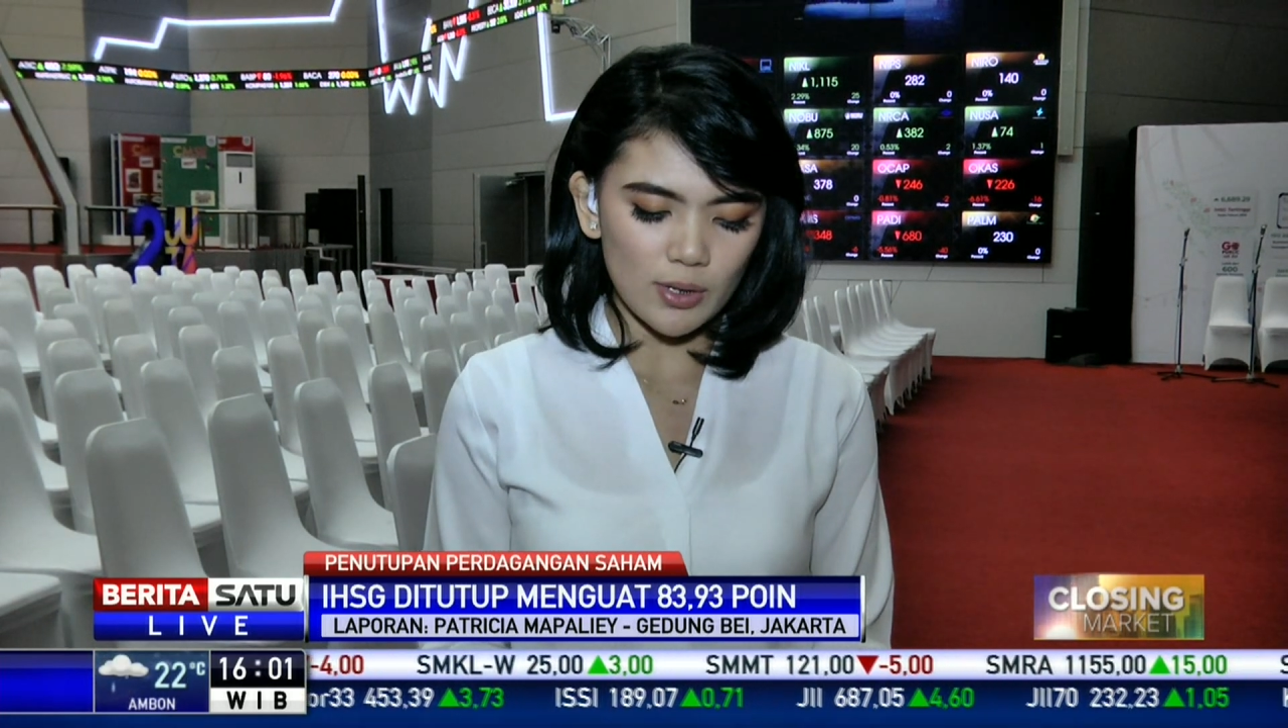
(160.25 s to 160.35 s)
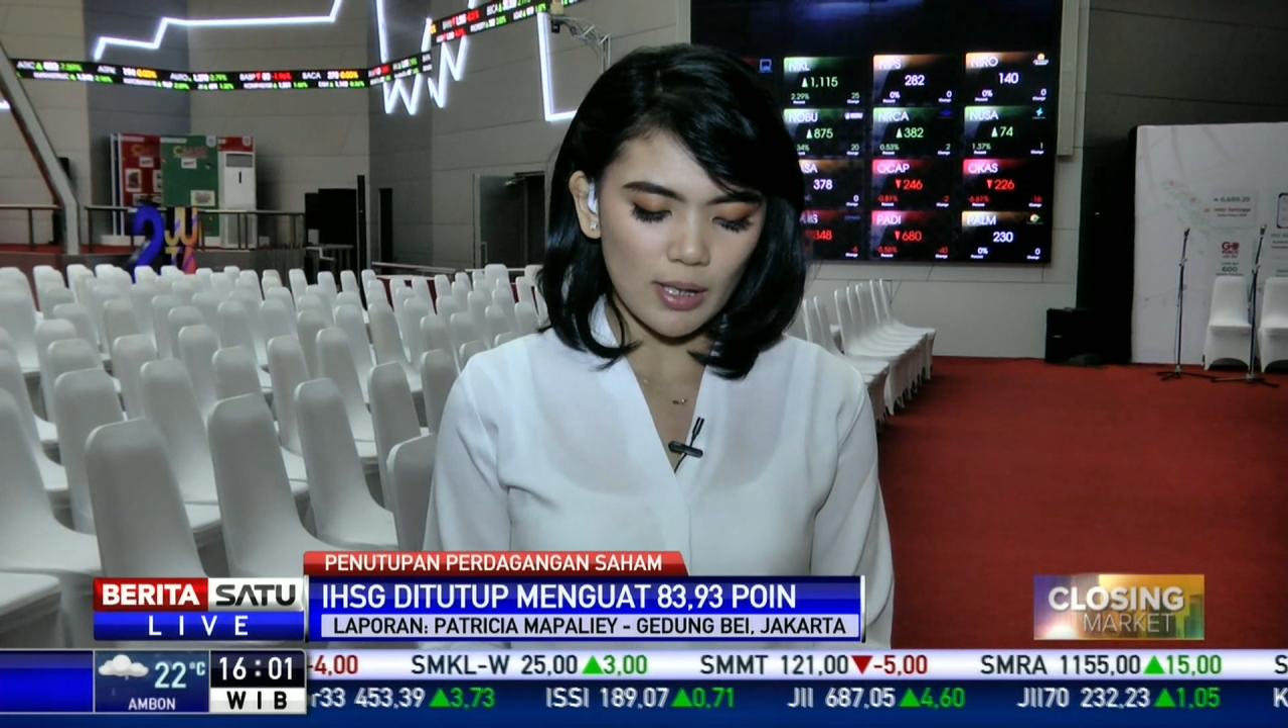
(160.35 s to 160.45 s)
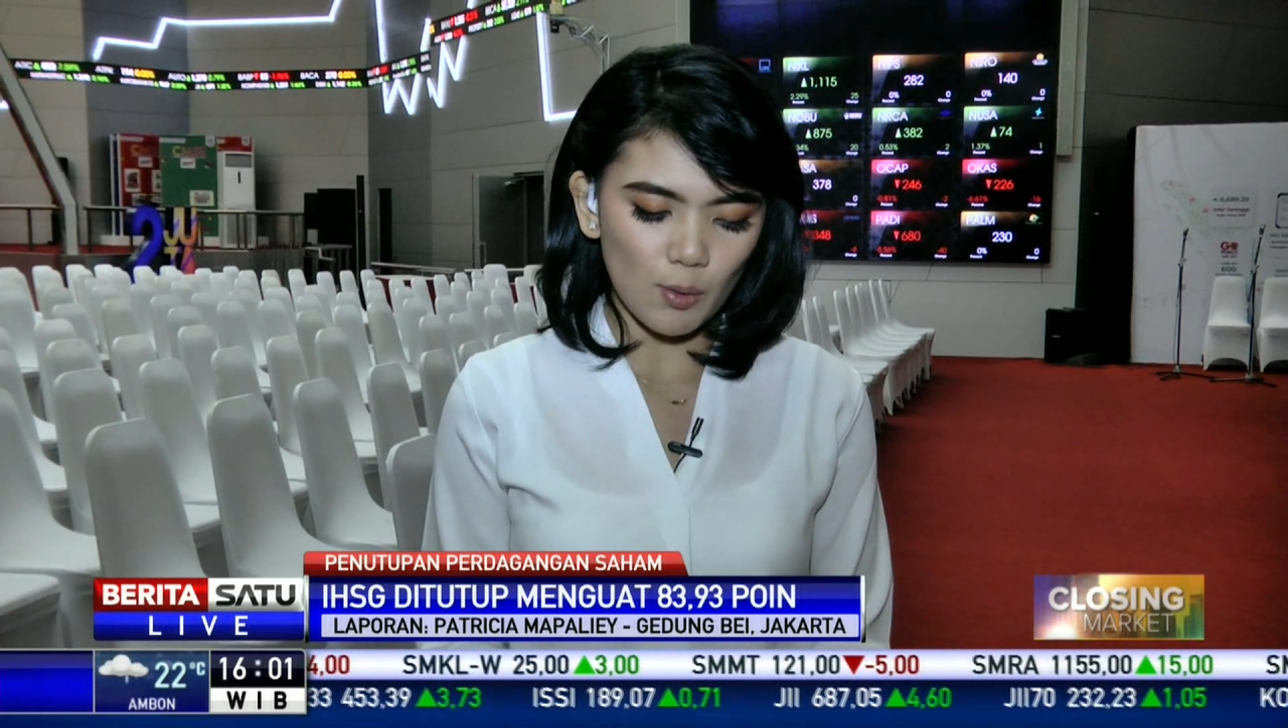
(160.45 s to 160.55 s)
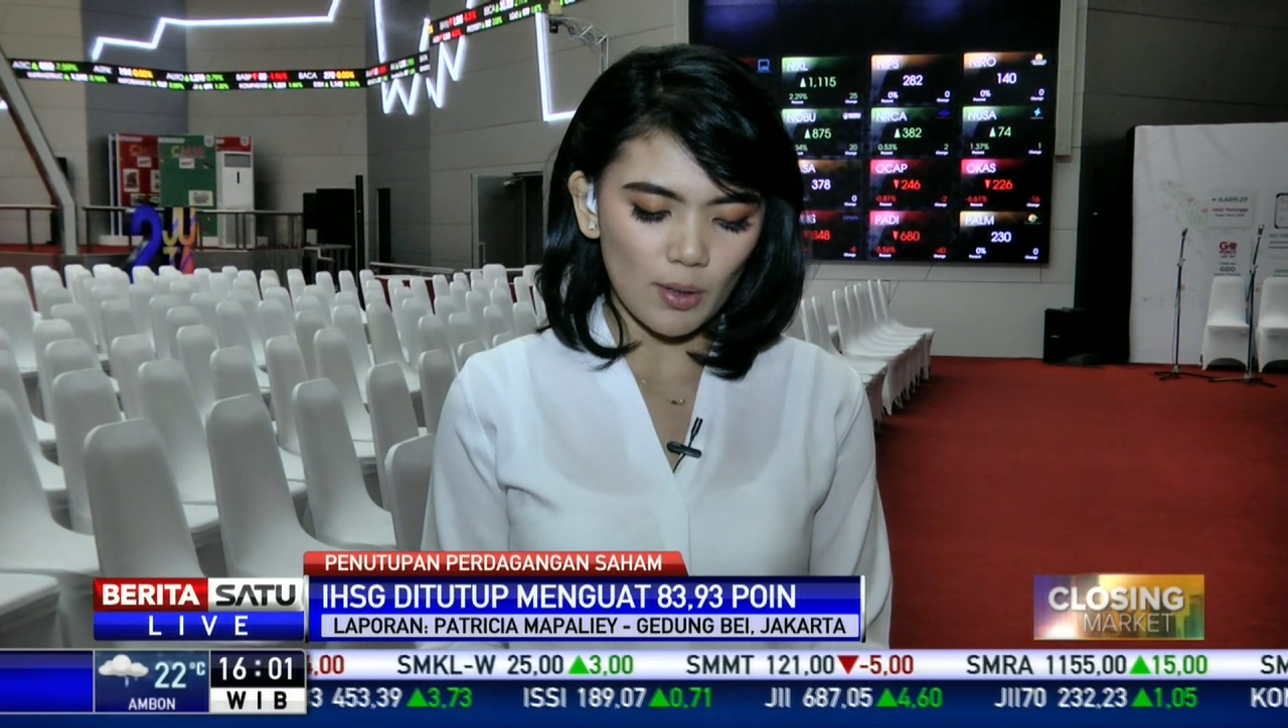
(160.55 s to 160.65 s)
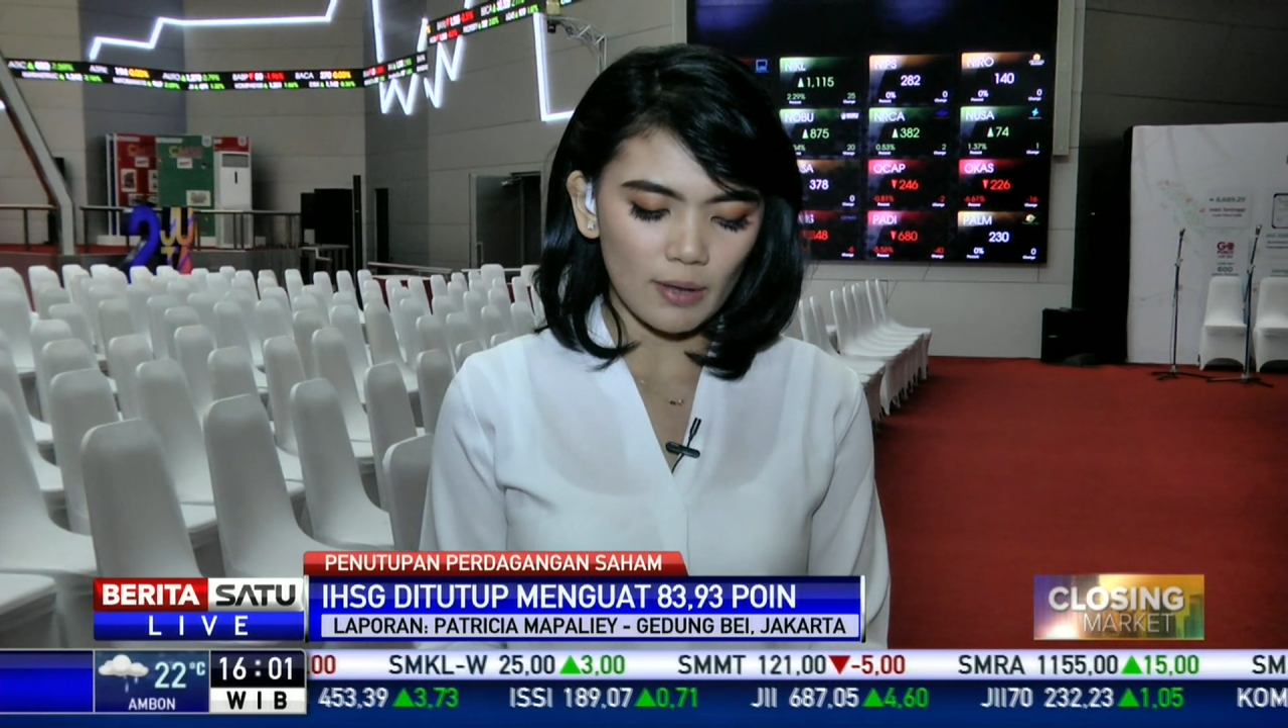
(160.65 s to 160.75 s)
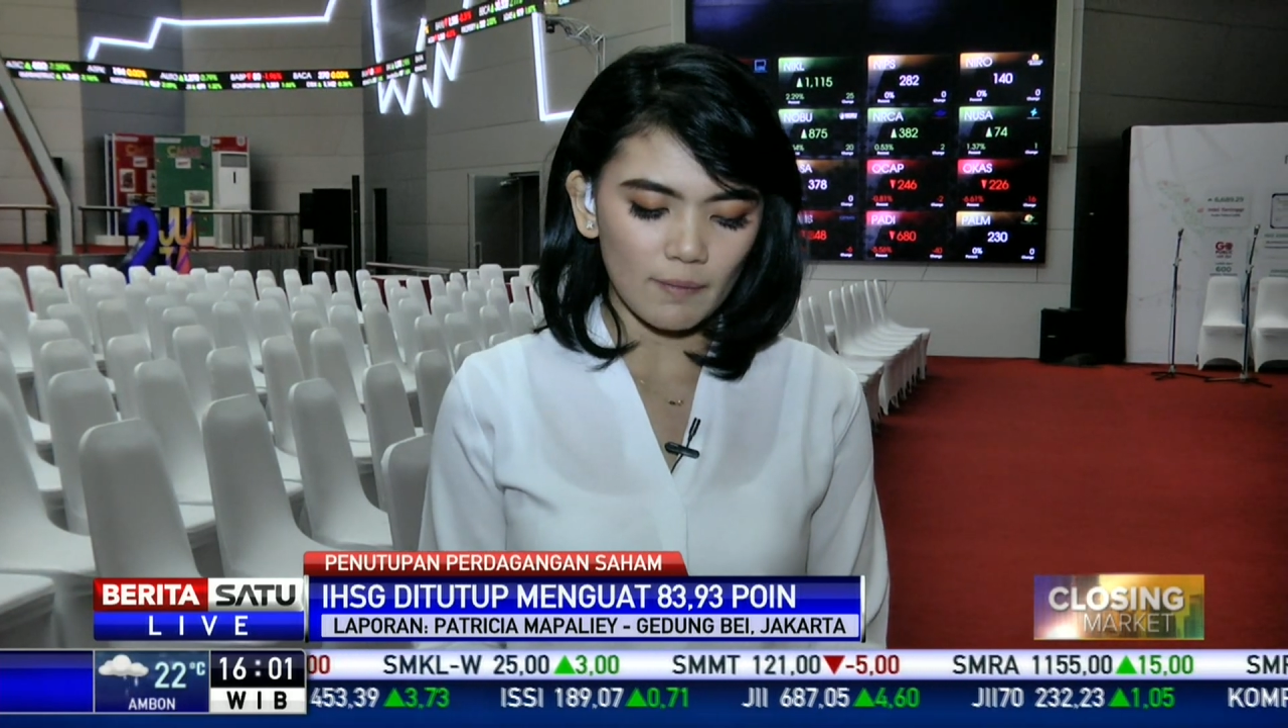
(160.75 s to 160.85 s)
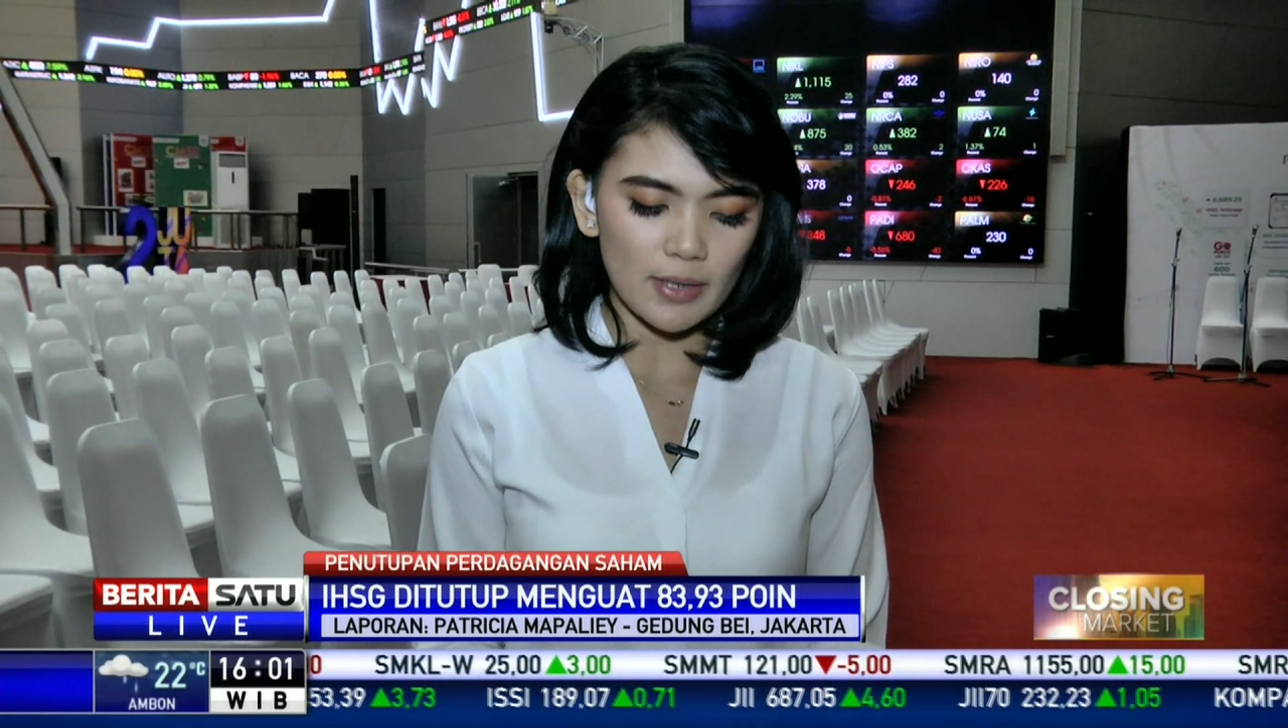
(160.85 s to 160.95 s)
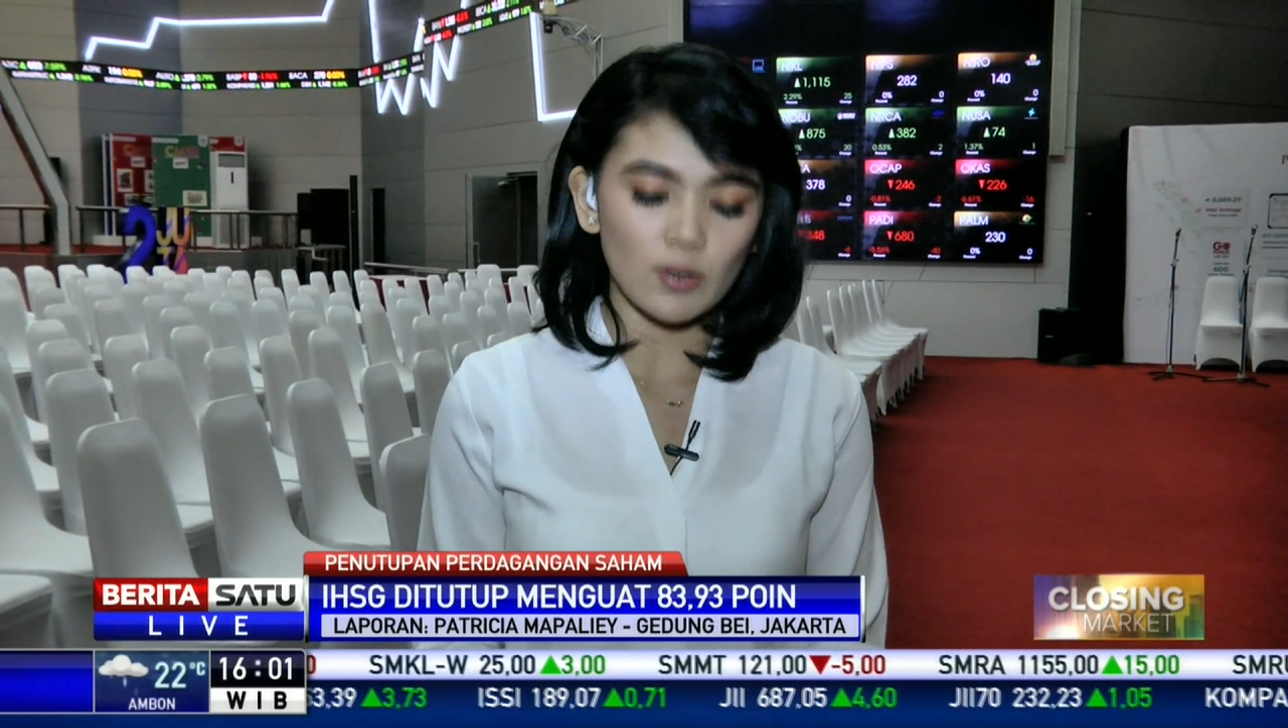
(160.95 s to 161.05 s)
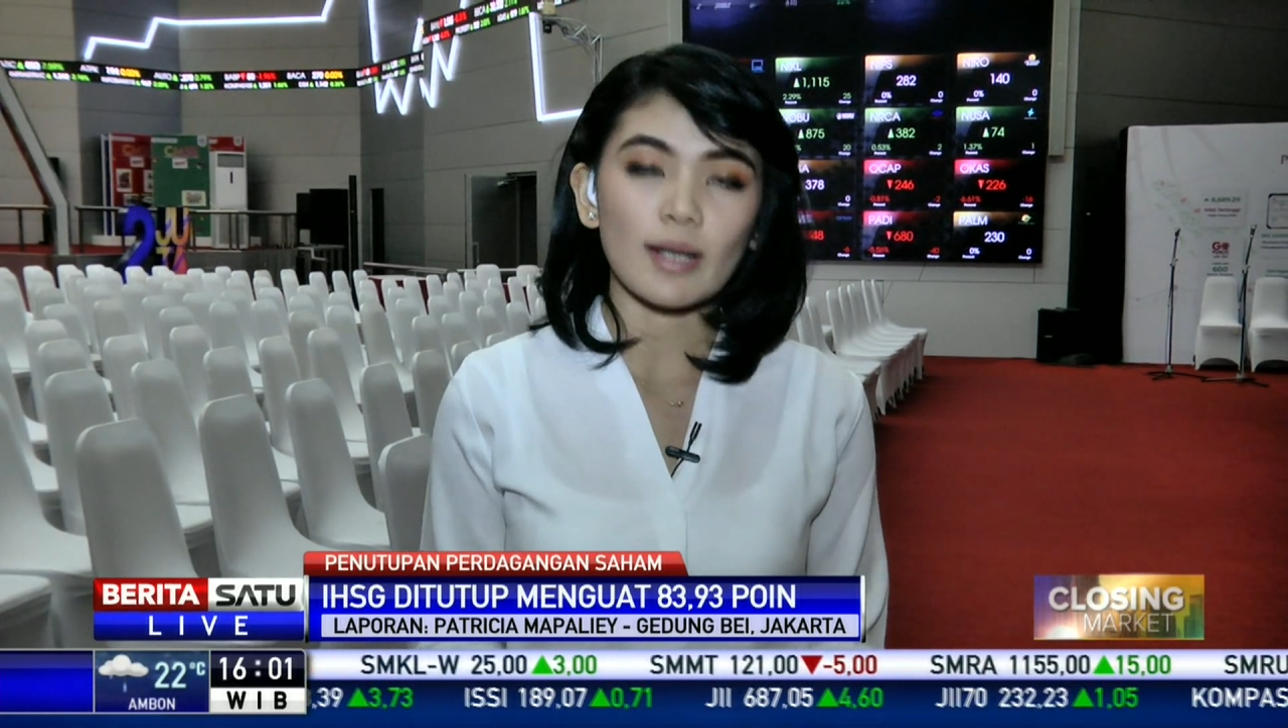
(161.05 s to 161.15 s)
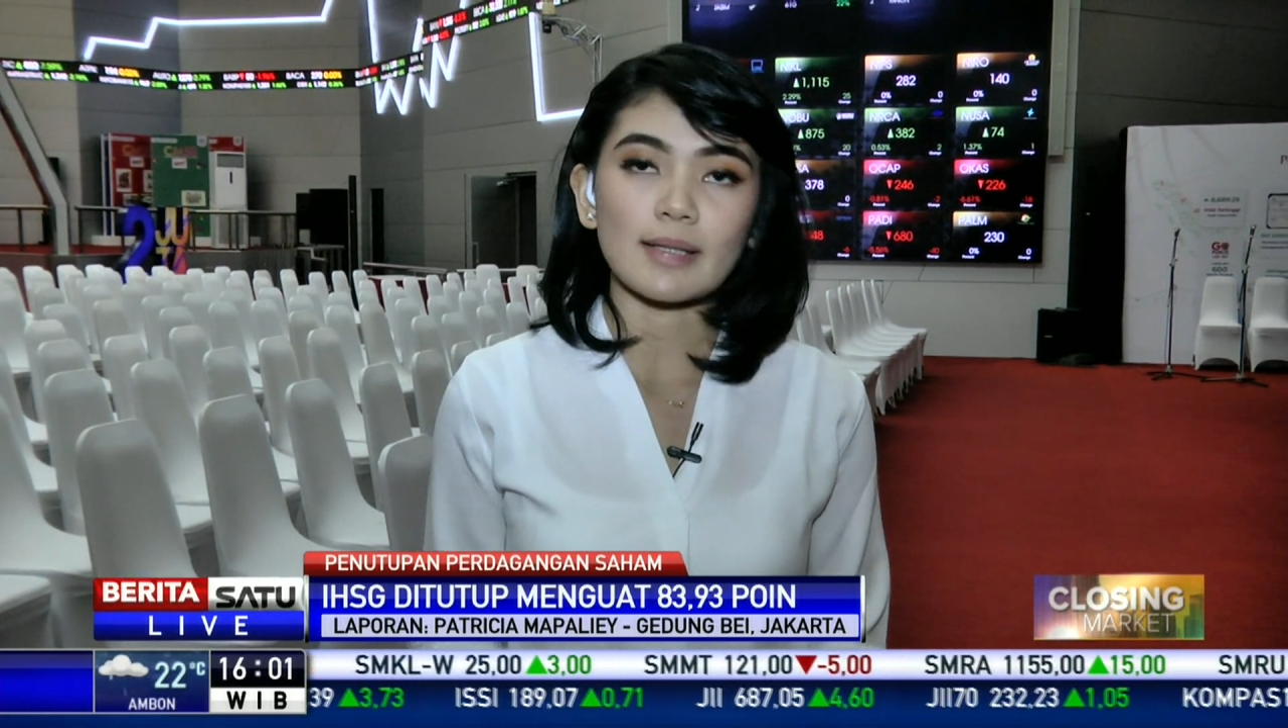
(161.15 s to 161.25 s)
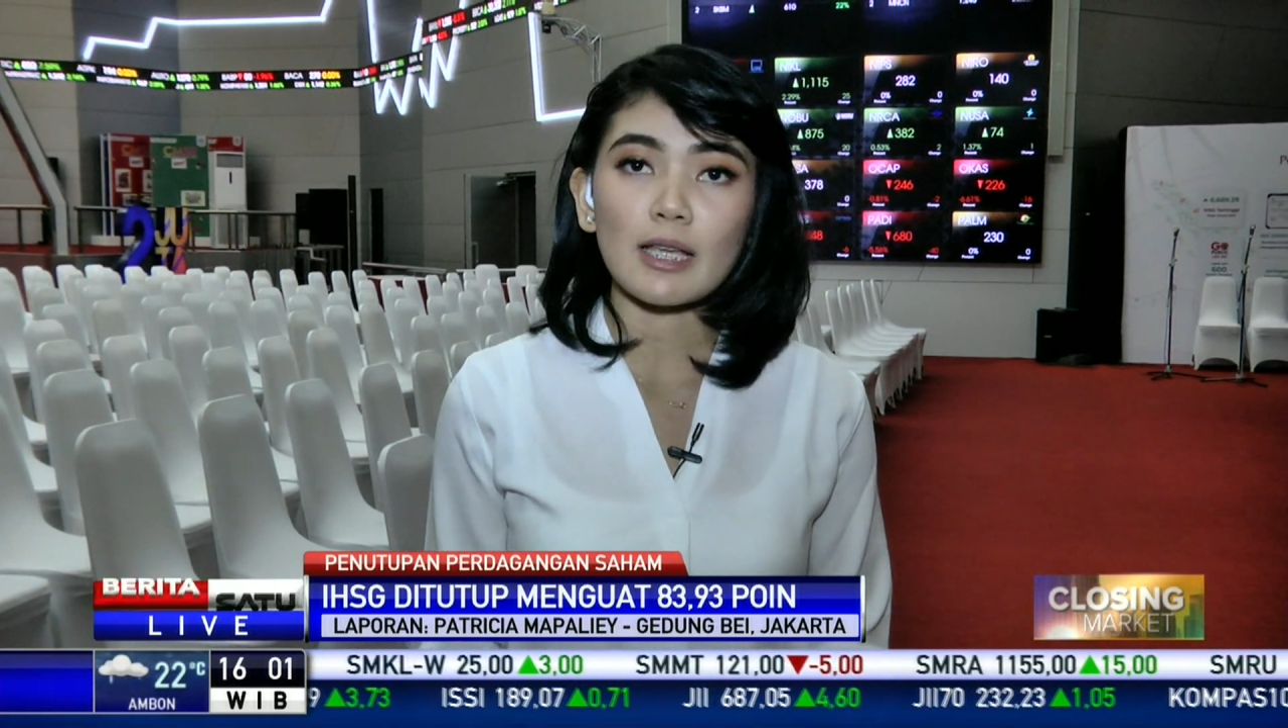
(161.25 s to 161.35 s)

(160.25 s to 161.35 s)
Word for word: terus dilakukan investor